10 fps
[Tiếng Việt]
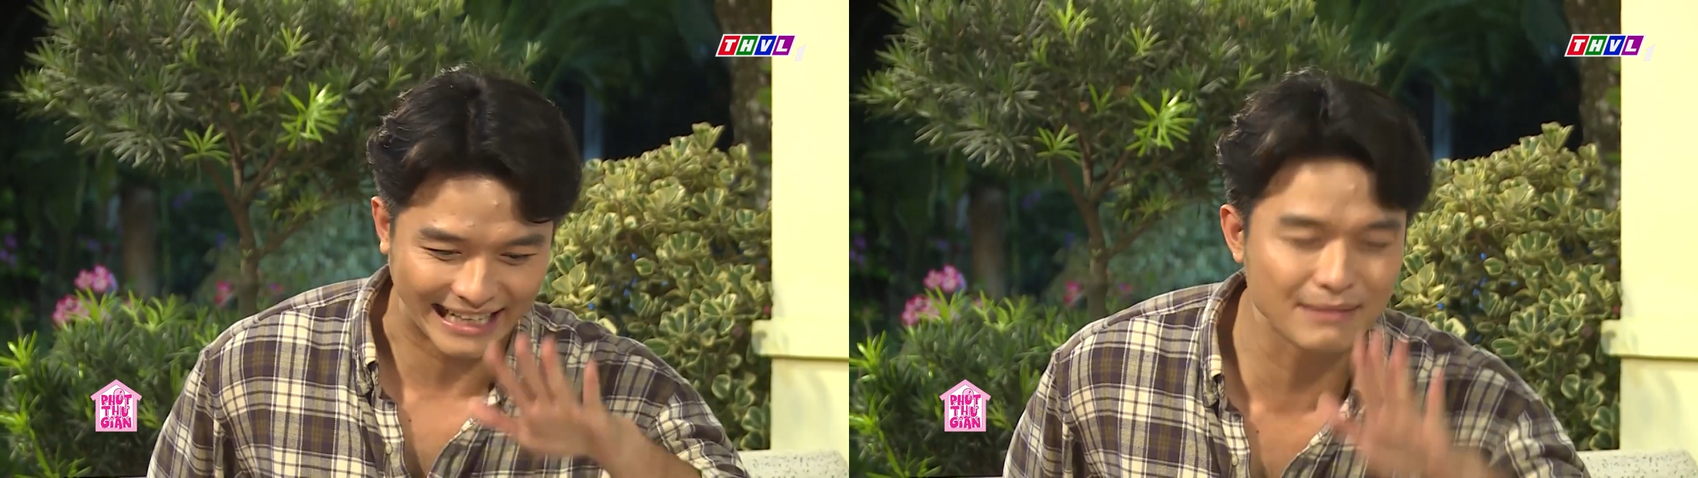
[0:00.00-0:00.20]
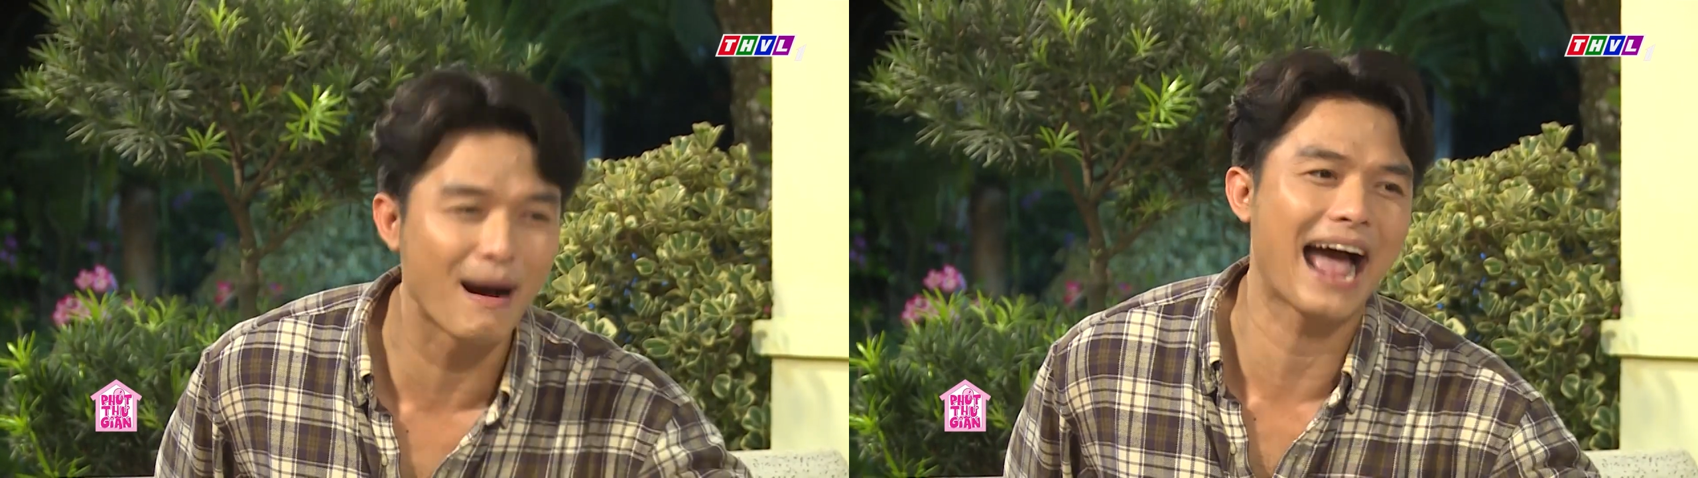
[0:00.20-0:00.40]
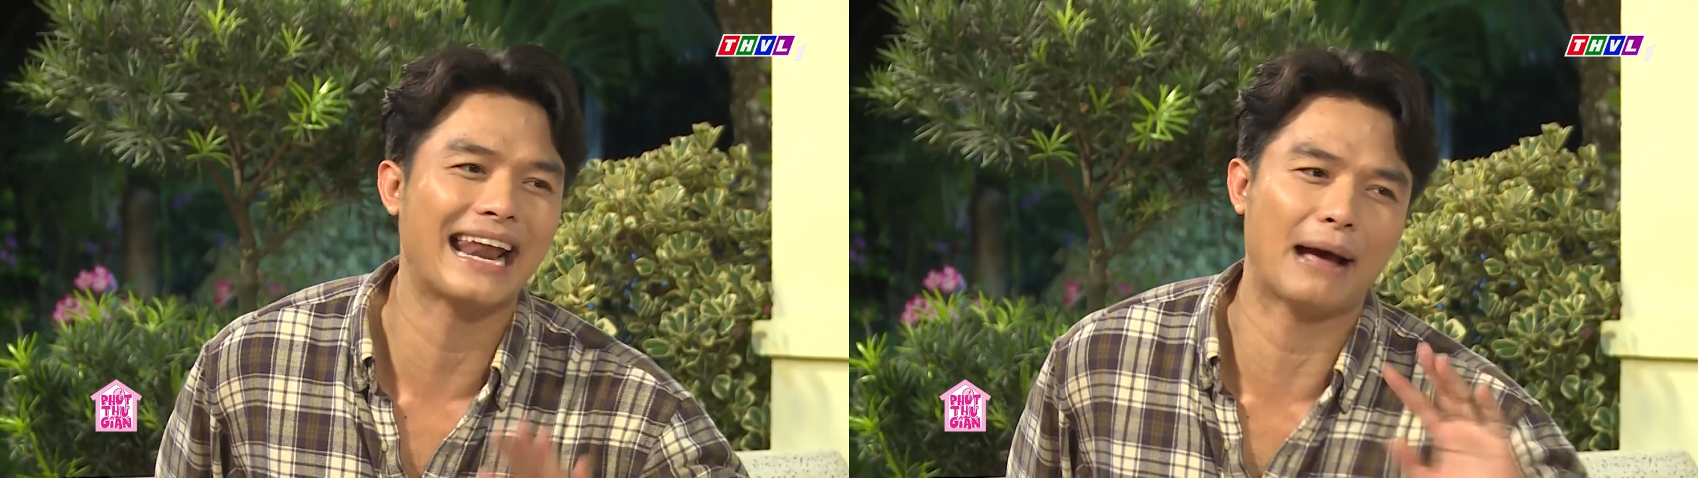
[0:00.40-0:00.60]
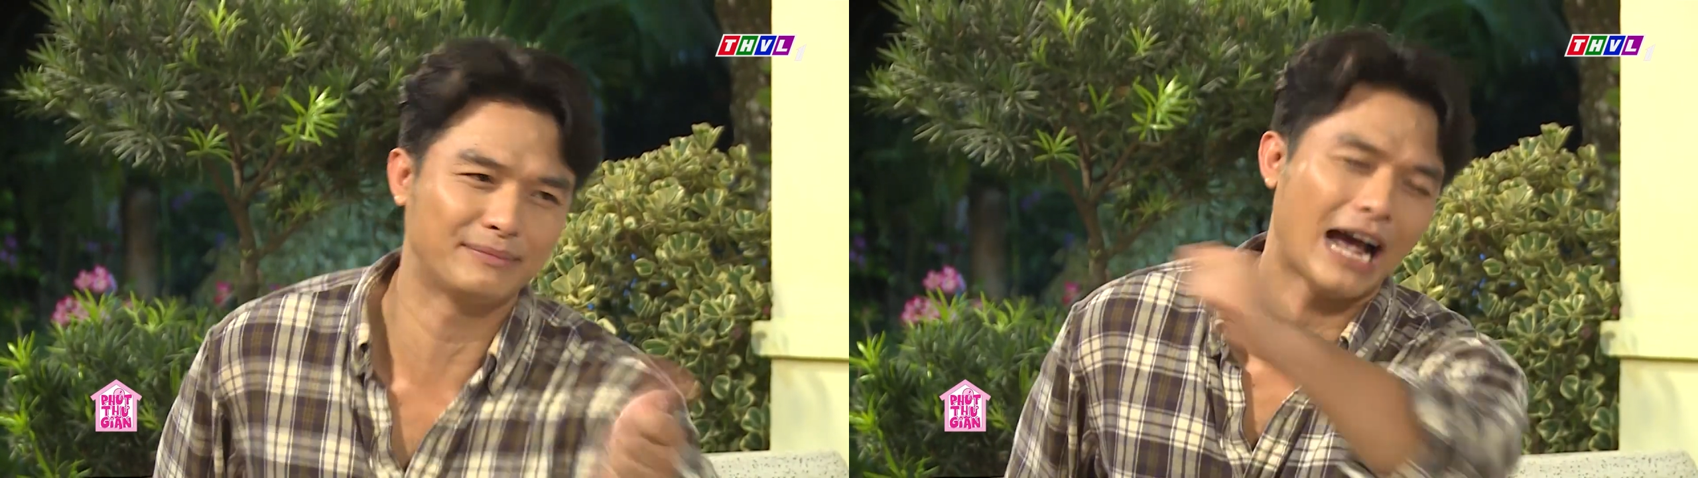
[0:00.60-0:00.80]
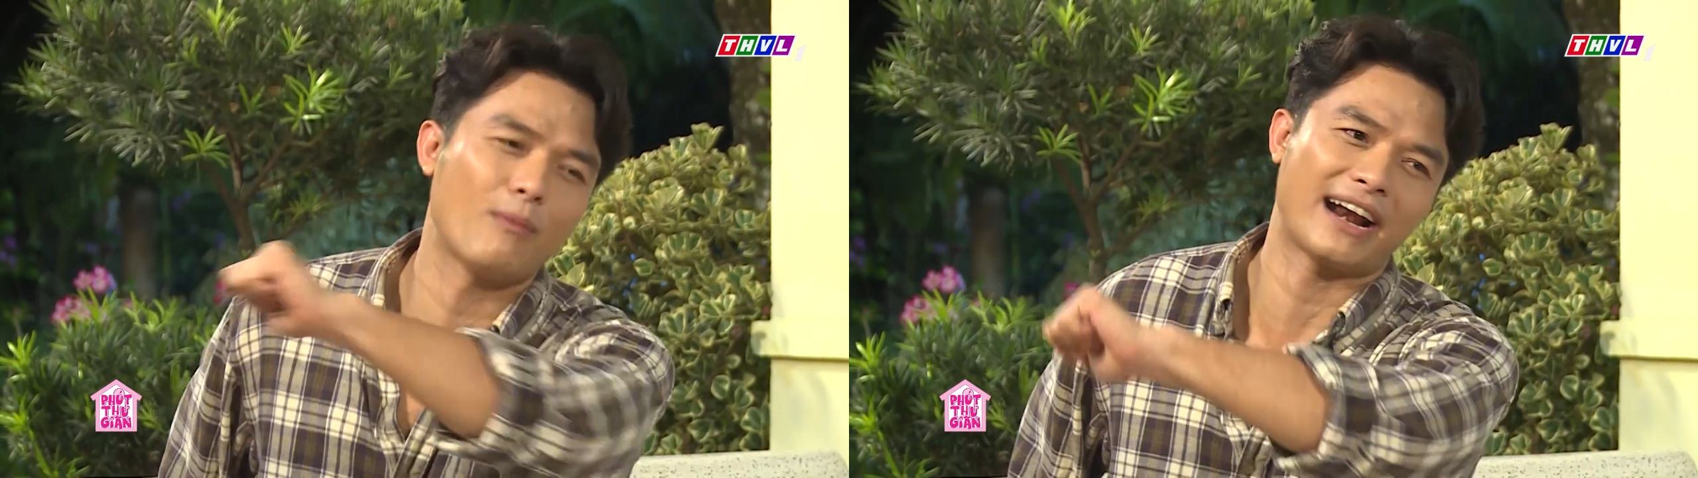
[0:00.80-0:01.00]
thứ ba
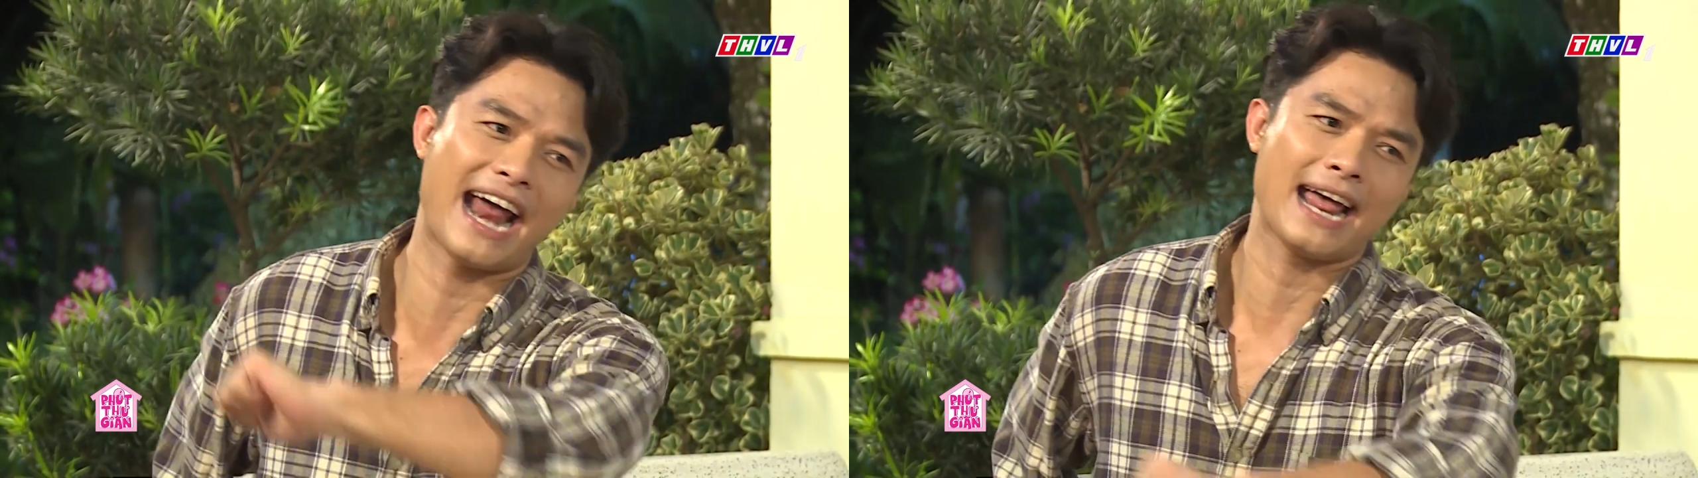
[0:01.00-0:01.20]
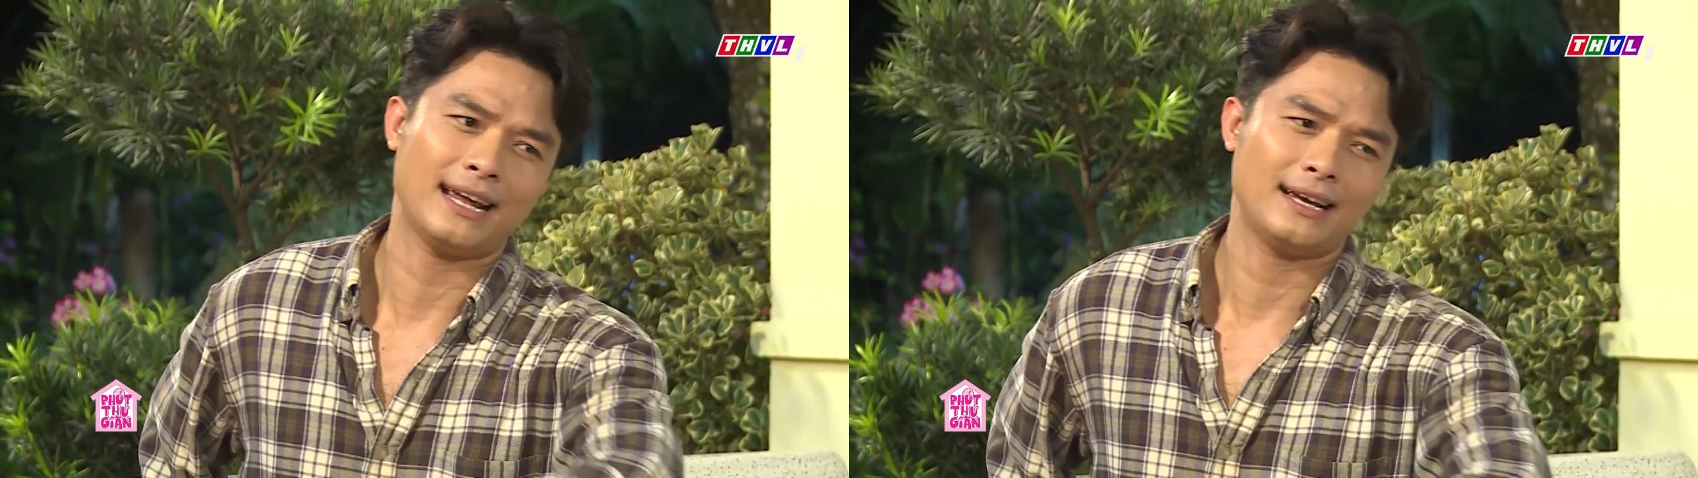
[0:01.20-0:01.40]
làm sao mà ra,